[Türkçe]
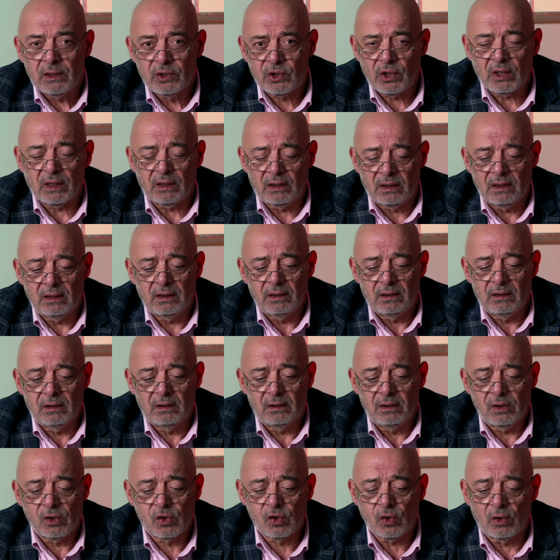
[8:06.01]
çıktı
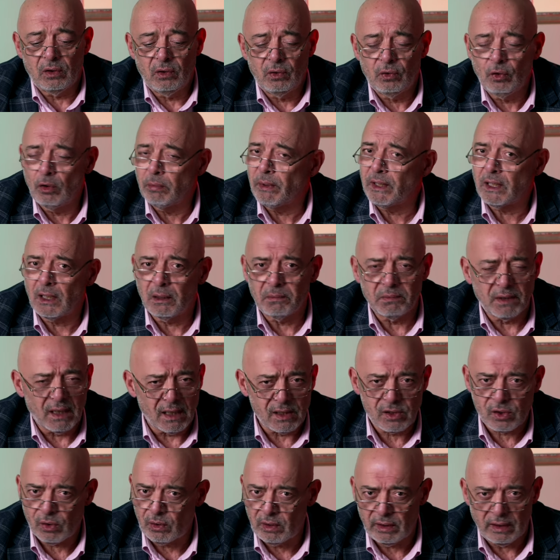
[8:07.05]
e, Sony. Dur bakalım
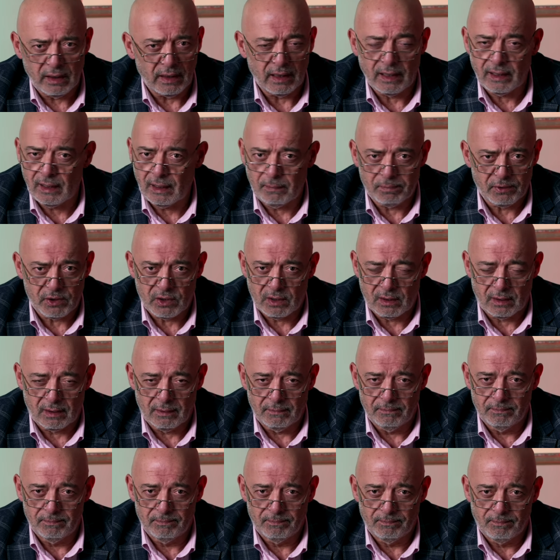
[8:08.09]
daha sonra neler yapacak.